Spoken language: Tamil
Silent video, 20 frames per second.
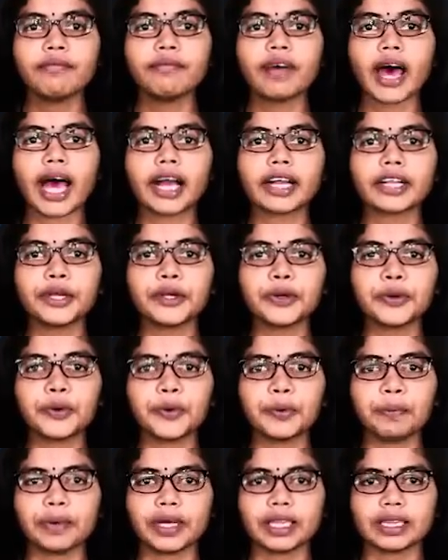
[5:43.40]
வேக்னர்
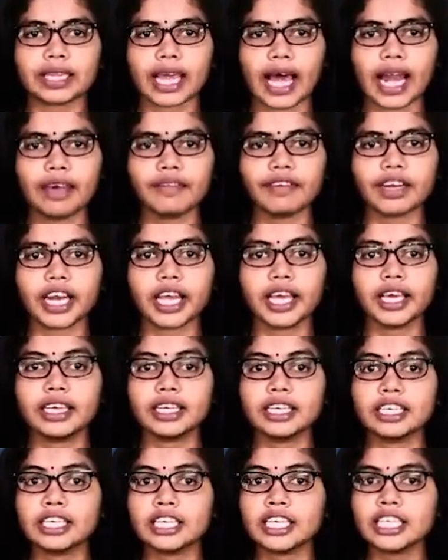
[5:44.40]
குரூப்பின் தலைவரை
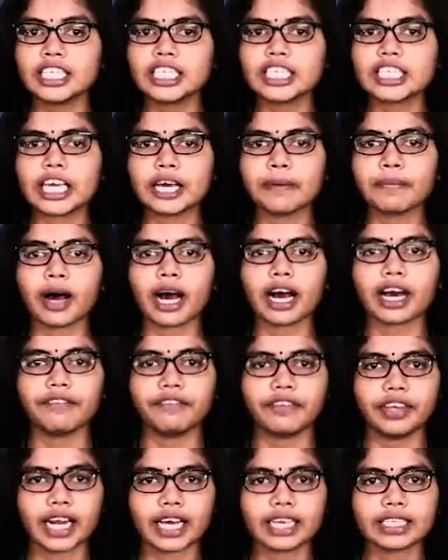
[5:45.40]
நிச்சயமாக
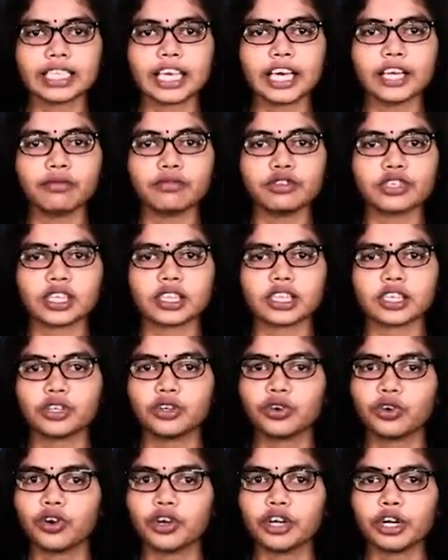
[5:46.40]
விரக்தியின்
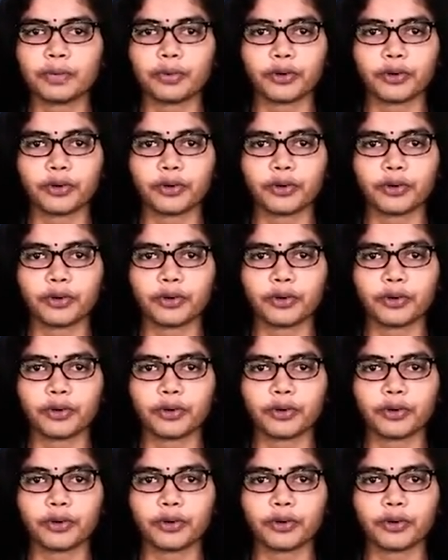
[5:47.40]
உச்சத்துக்கு கொண்டு